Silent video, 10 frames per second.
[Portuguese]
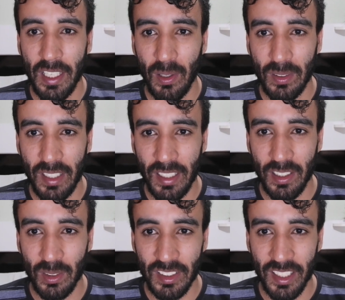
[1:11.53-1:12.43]
É um trem
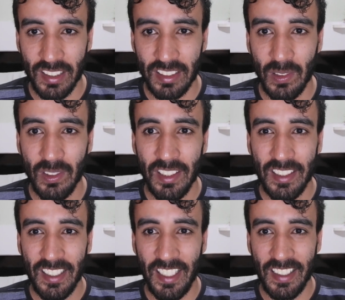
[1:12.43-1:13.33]
de alta geração
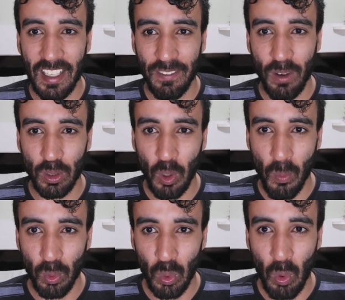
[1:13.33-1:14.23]
que ele dá a volta ao
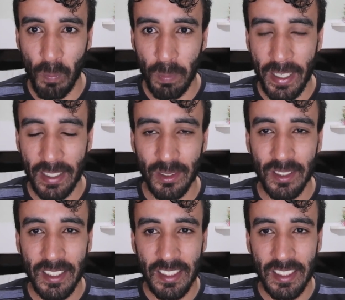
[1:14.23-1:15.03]
mundo completo